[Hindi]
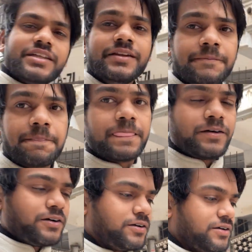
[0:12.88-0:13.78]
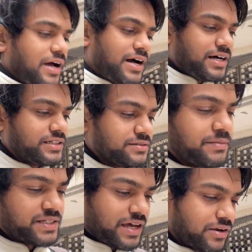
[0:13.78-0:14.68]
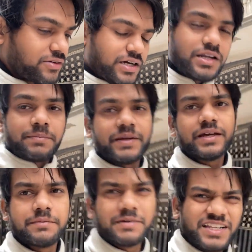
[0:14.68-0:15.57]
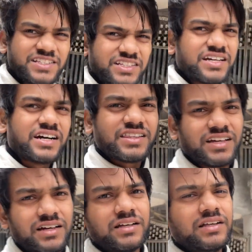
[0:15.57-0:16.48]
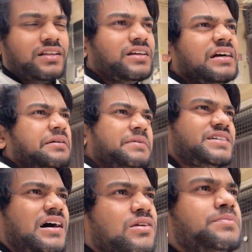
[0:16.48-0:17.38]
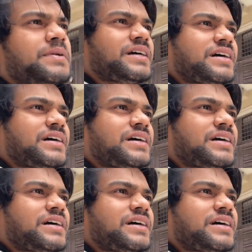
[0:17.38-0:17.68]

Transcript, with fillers: दिन और आज मैं जा रहा हूँ घर अपने अभी मैं रंजन के घर था तो मैं जा रहा हूँ अपने